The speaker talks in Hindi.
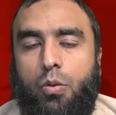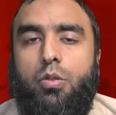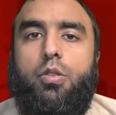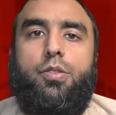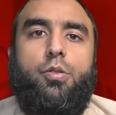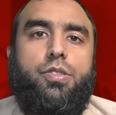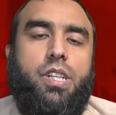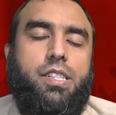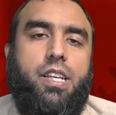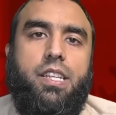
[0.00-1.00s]
उनको
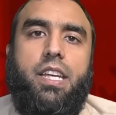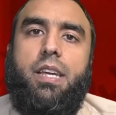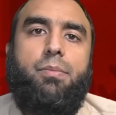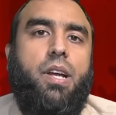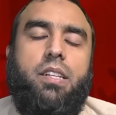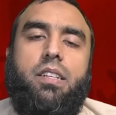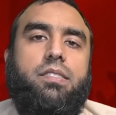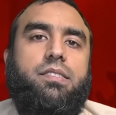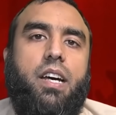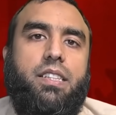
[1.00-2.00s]
सोचना चाहिए कि इमरान खान
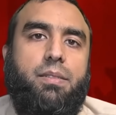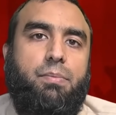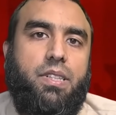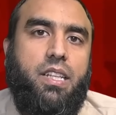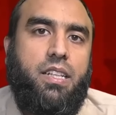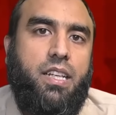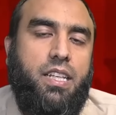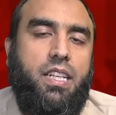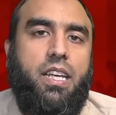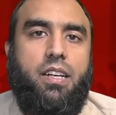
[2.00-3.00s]
ज़ाती बदले
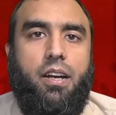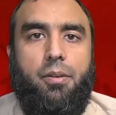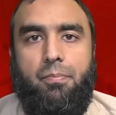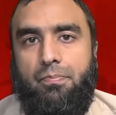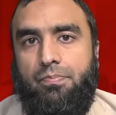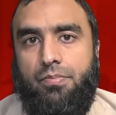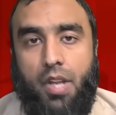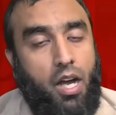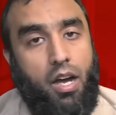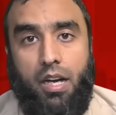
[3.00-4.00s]
नहीं लेगा
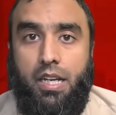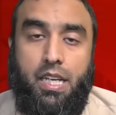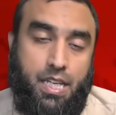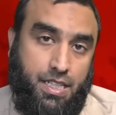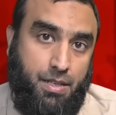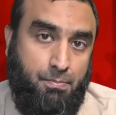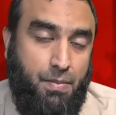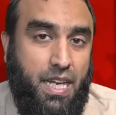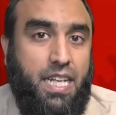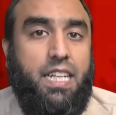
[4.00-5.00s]
हाँ ये
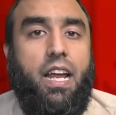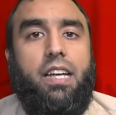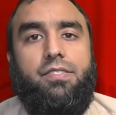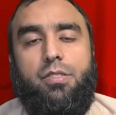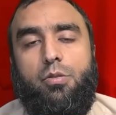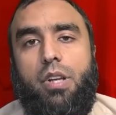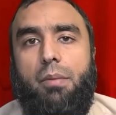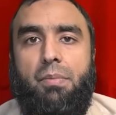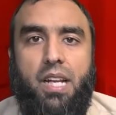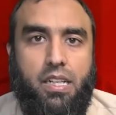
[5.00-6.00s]
मेरी राय ज़रूर है
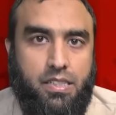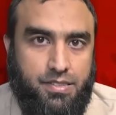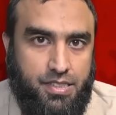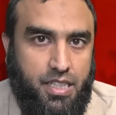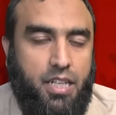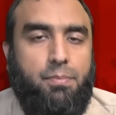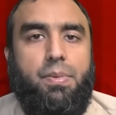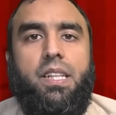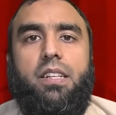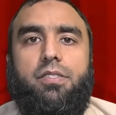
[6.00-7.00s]
मेरा कंसिडर्ड
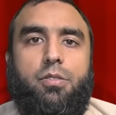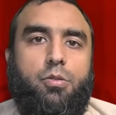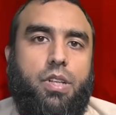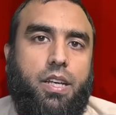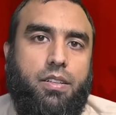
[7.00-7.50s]
ओपिनियन ज़रूर है